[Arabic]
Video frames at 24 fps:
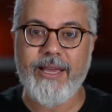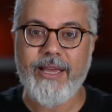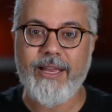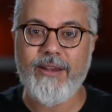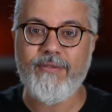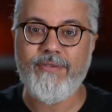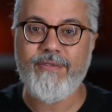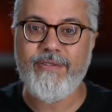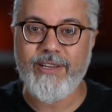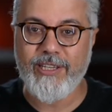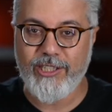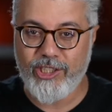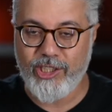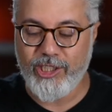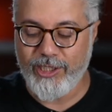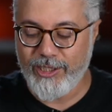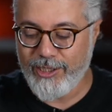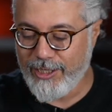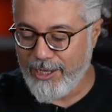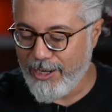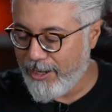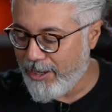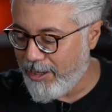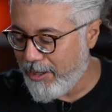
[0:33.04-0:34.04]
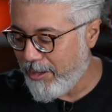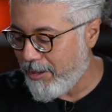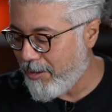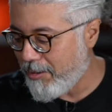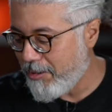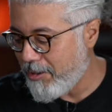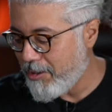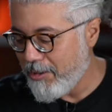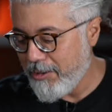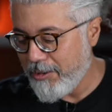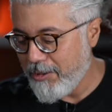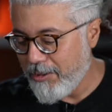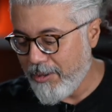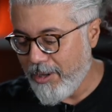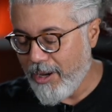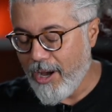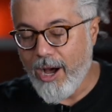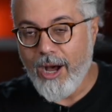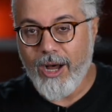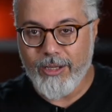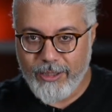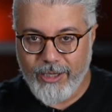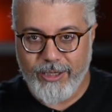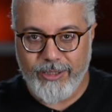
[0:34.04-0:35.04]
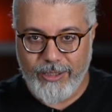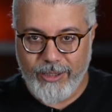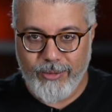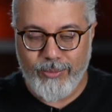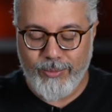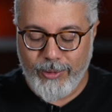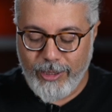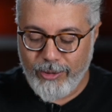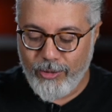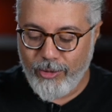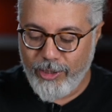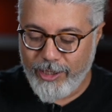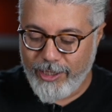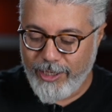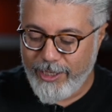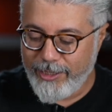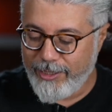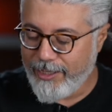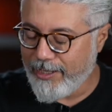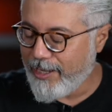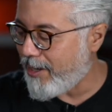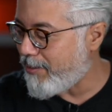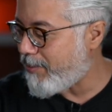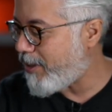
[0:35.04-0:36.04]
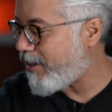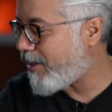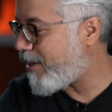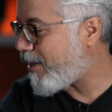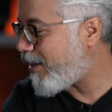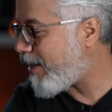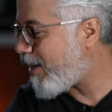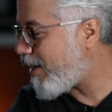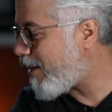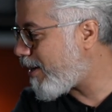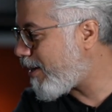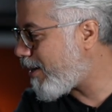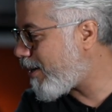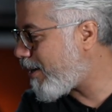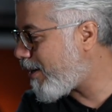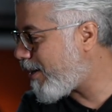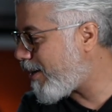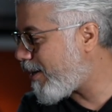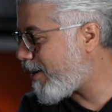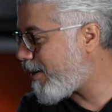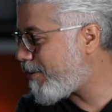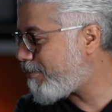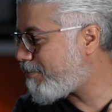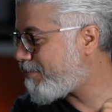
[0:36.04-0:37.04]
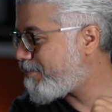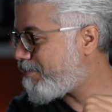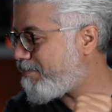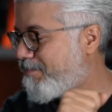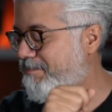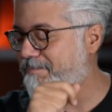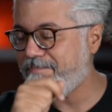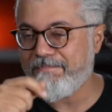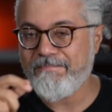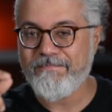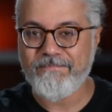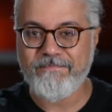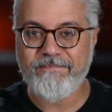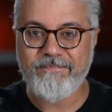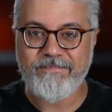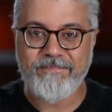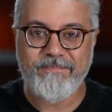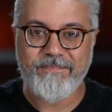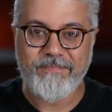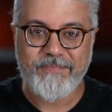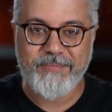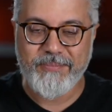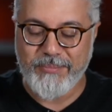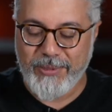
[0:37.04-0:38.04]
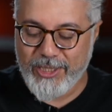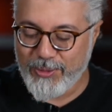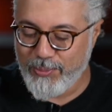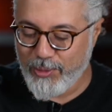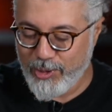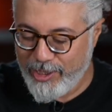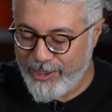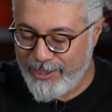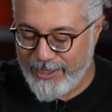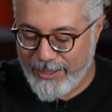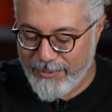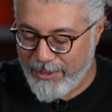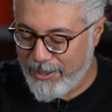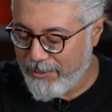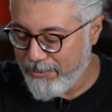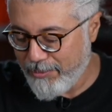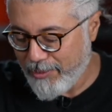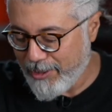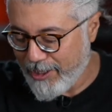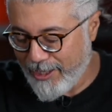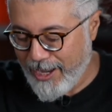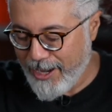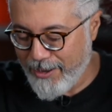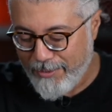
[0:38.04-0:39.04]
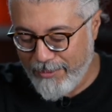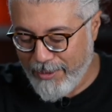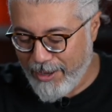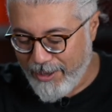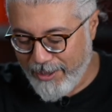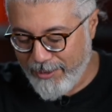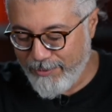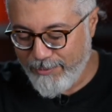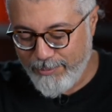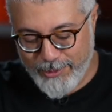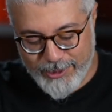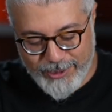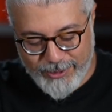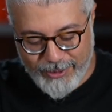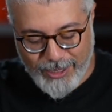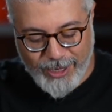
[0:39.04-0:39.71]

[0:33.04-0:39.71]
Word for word: الفينشنج آه، اعتقد هم هدول الثلاث كلمات اللي مظبوطين تمام يمكن لا ما اعرف بس